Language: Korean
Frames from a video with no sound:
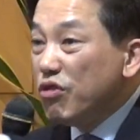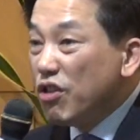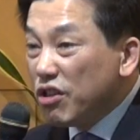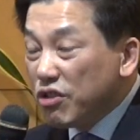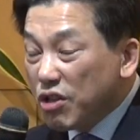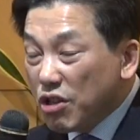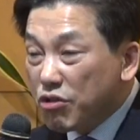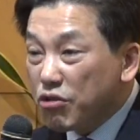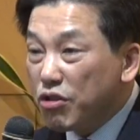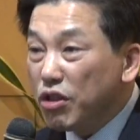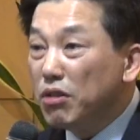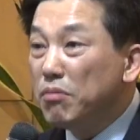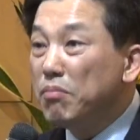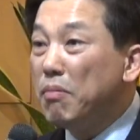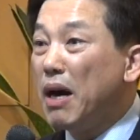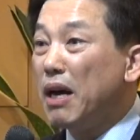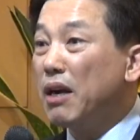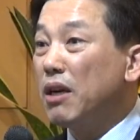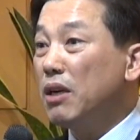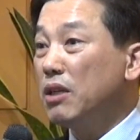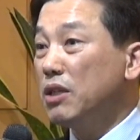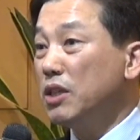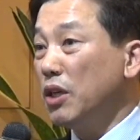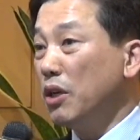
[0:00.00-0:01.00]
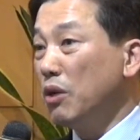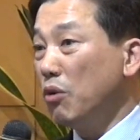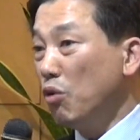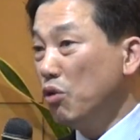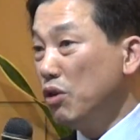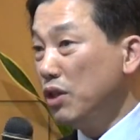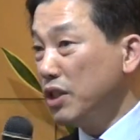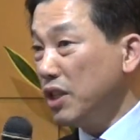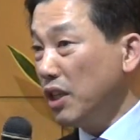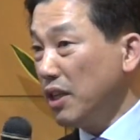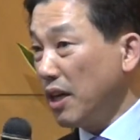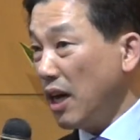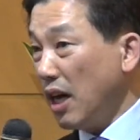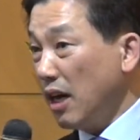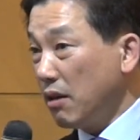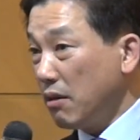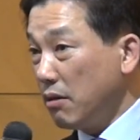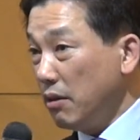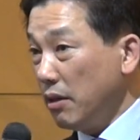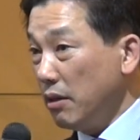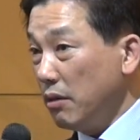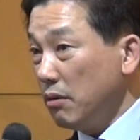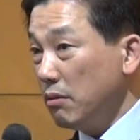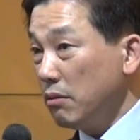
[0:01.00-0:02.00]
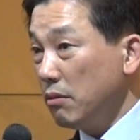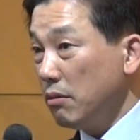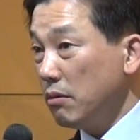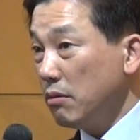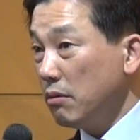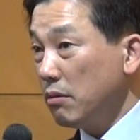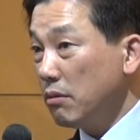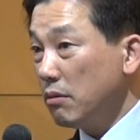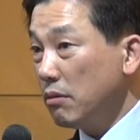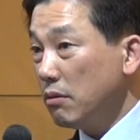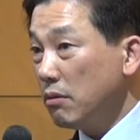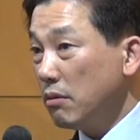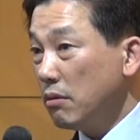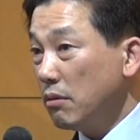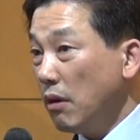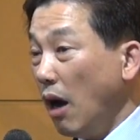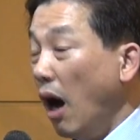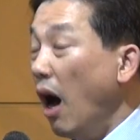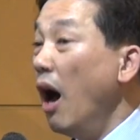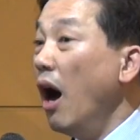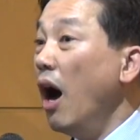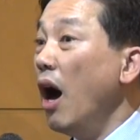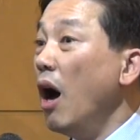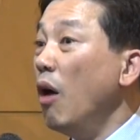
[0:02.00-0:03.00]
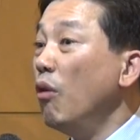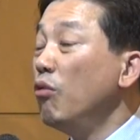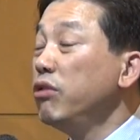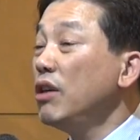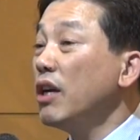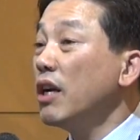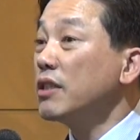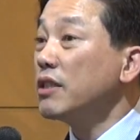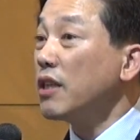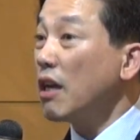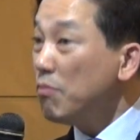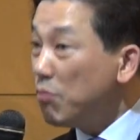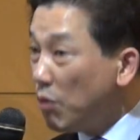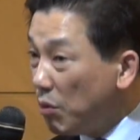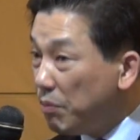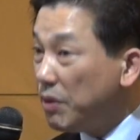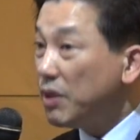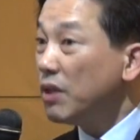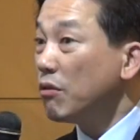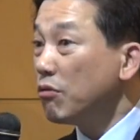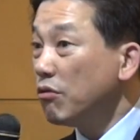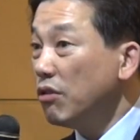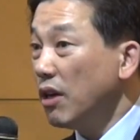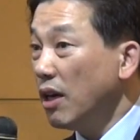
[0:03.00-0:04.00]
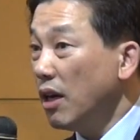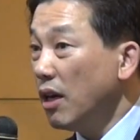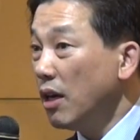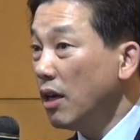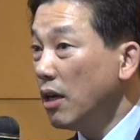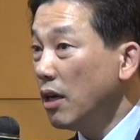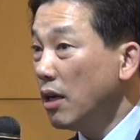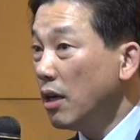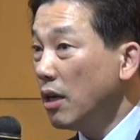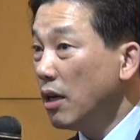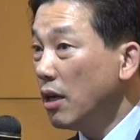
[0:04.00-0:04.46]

무너질 수 있는 말을 오늘 저녁에 할 거예요. 아, 우리가 잘못 믿었구나.